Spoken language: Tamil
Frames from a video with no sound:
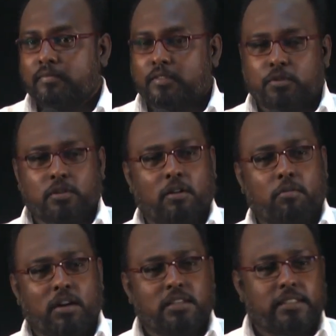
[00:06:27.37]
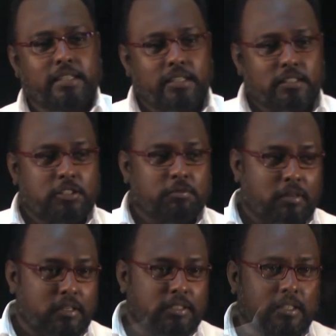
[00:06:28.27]
இன்னும் சொல்லப்போனால் சிஹெச்
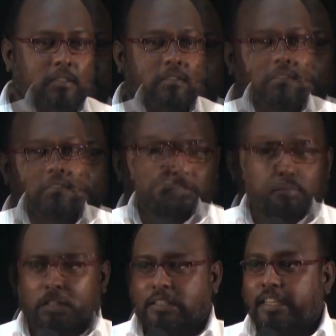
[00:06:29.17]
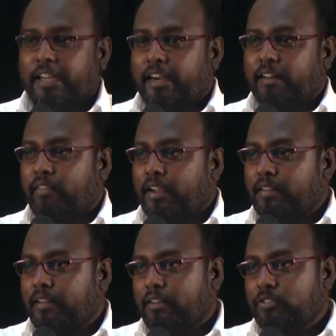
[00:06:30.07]
ஸ்பர்ஜன் பிரசங்கிகளின்
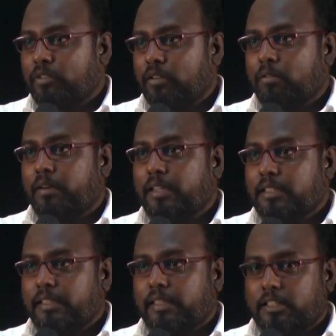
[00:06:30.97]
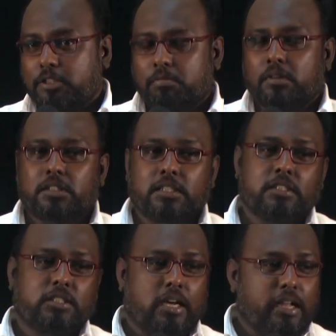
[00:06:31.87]
வேந்தன் என்று சொல்லக்கூடிய சிஹெச்
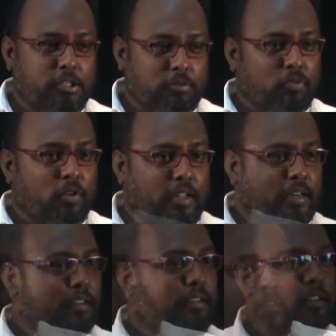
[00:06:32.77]
ஸ்பர்ஜன் ஜார்ஜ் முல்லர்